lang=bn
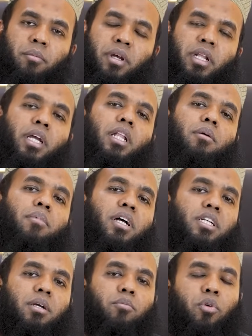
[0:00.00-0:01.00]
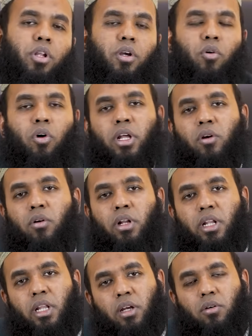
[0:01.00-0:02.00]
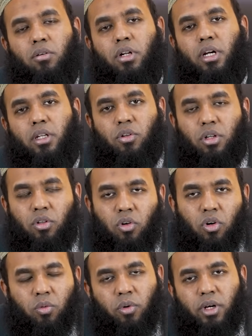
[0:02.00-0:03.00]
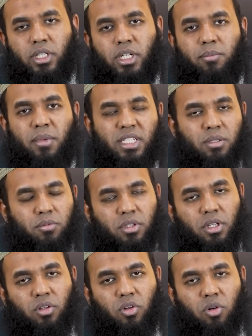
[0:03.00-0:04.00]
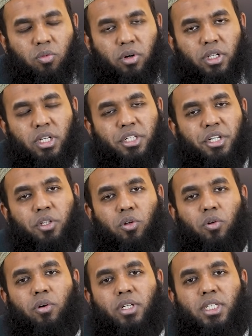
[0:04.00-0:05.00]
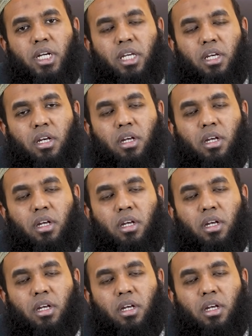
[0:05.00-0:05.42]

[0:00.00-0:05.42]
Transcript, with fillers: মেডিকেলের ভাষায় বলি ক্ষণে ক্ষণে লিঙ্গটাকে যদি নরম হয়ে যায় মাঝে মধ্যে নরম হয়ে যায় শীতল হয়ে যায়